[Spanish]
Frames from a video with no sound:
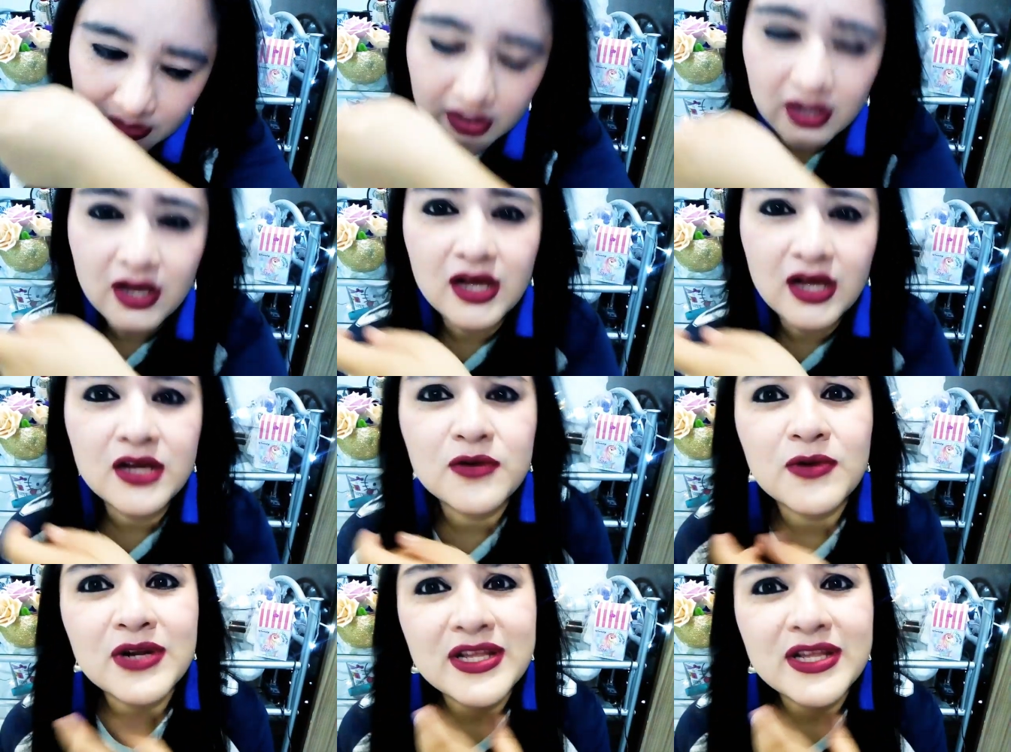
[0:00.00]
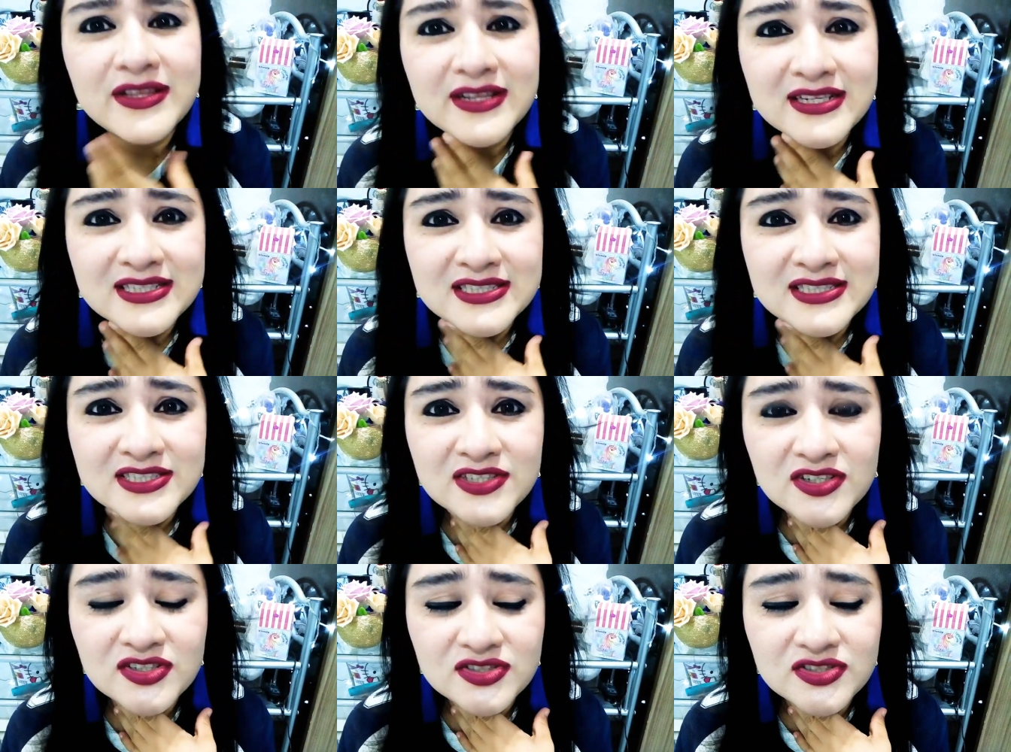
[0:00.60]
Ay, huele
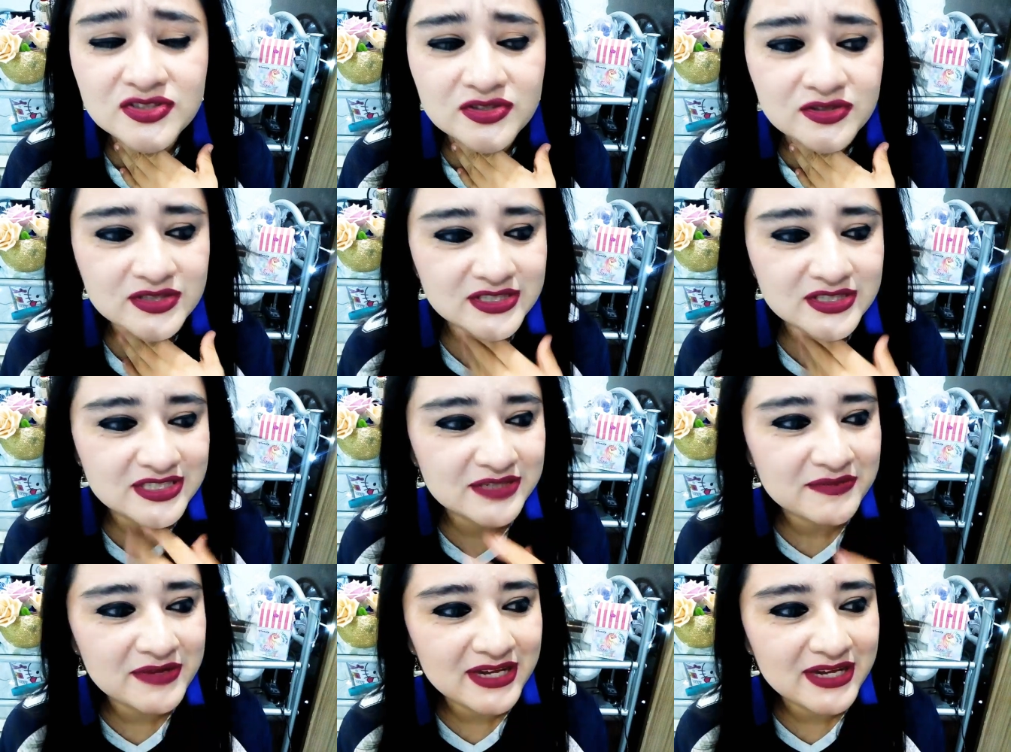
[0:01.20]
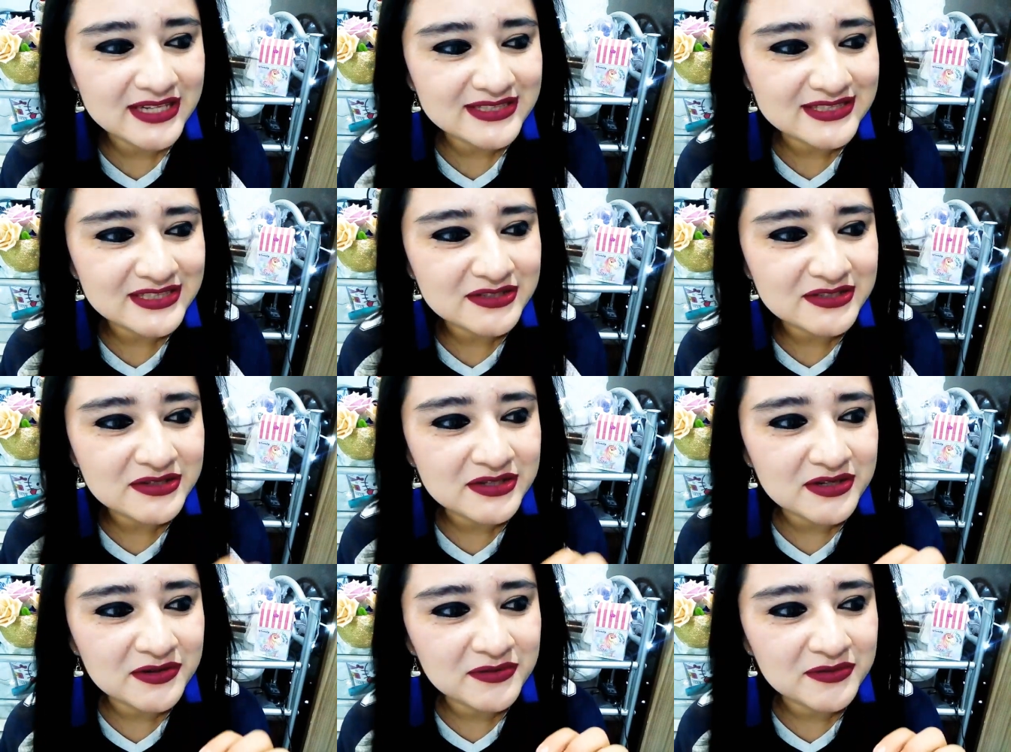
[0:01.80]
delicioso. Se me
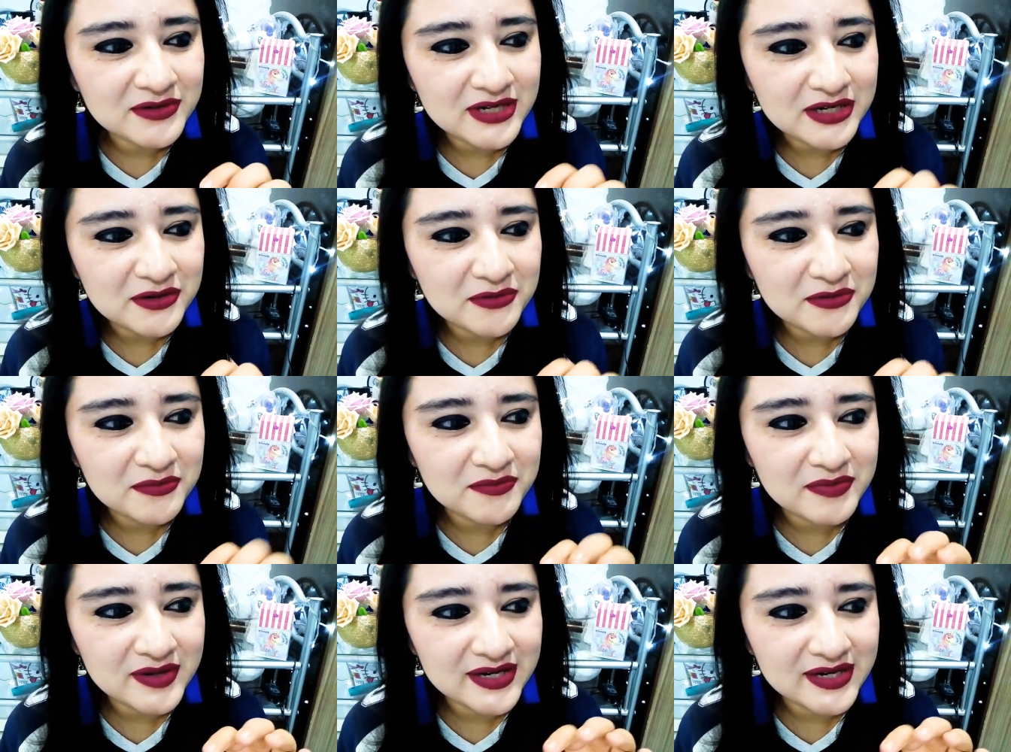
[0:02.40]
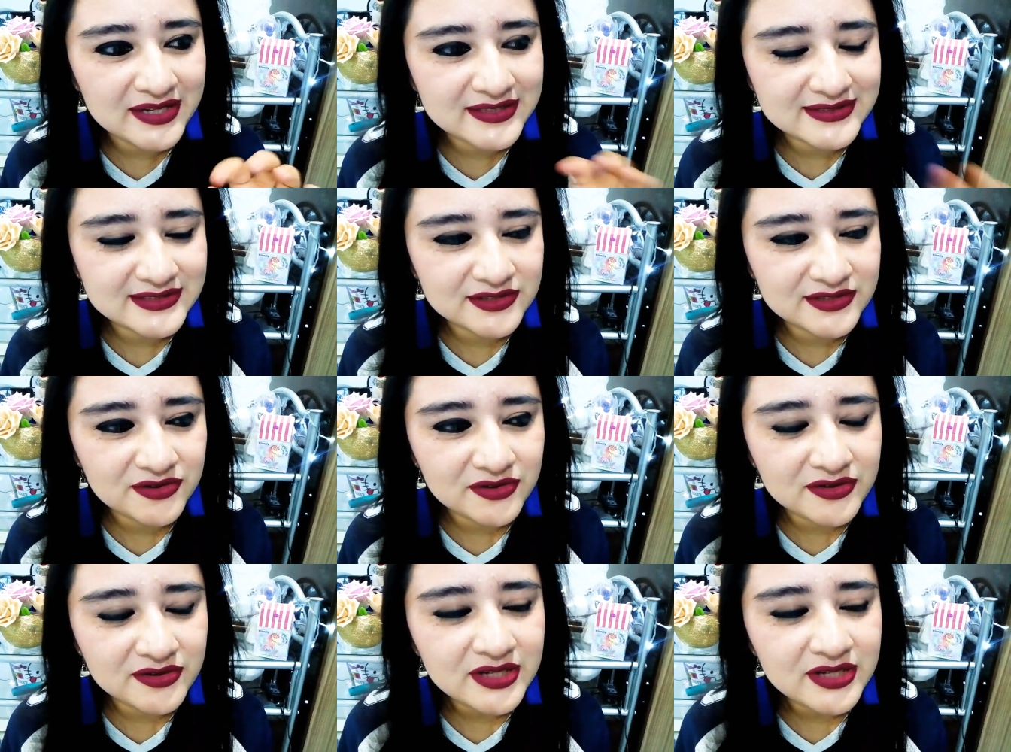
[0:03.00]
hace una
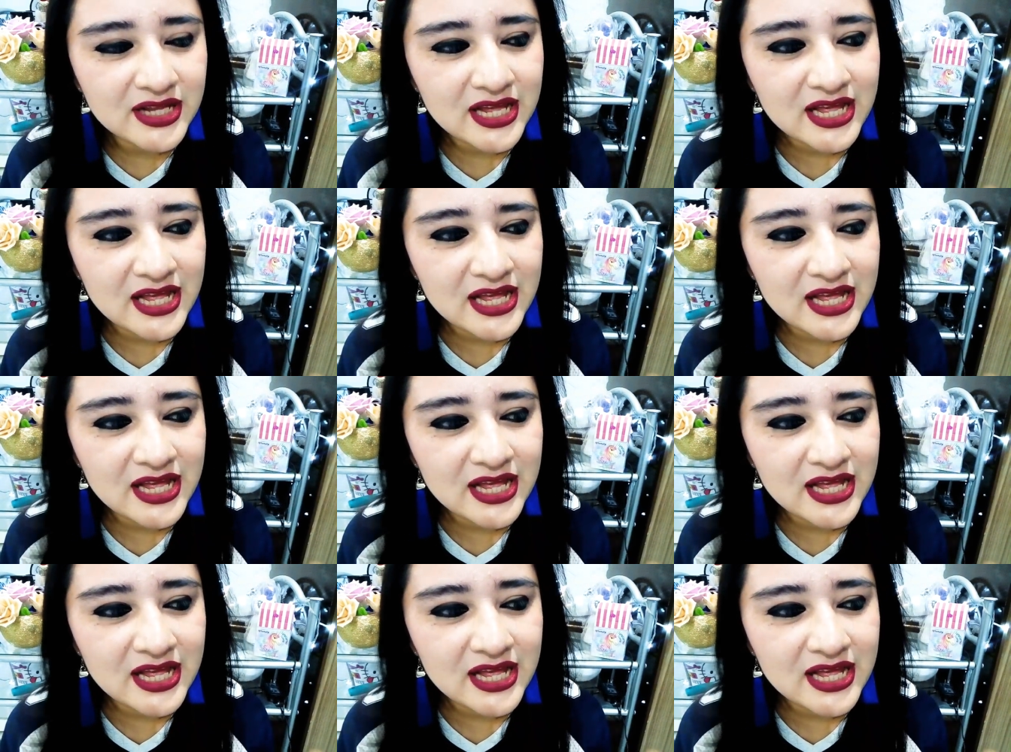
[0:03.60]
comparación